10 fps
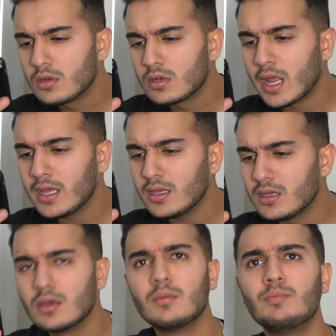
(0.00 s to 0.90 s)
नहीं
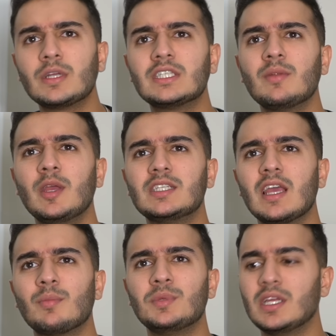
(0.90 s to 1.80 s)
पिक्चर भेजिए
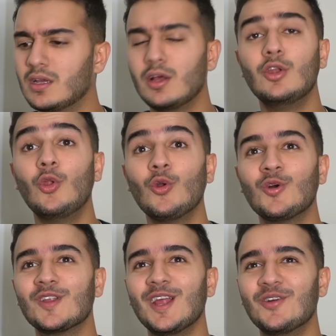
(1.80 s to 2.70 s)
अपनी लोड
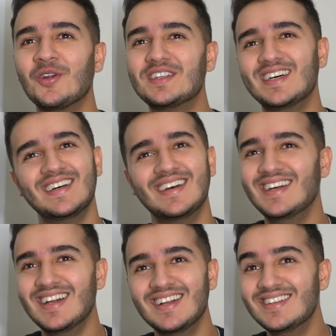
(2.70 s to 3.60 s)
हो रही है लोड
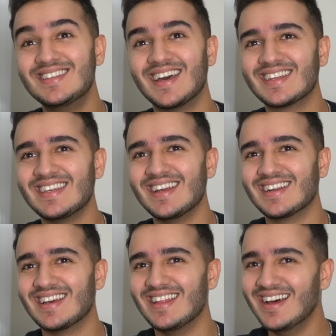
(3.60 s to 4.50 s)
ठरकी
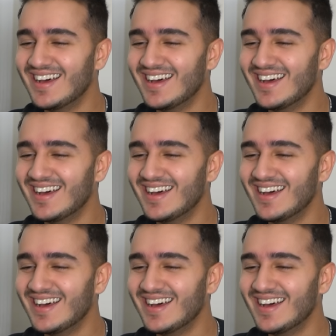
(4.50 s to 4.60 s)
अंकल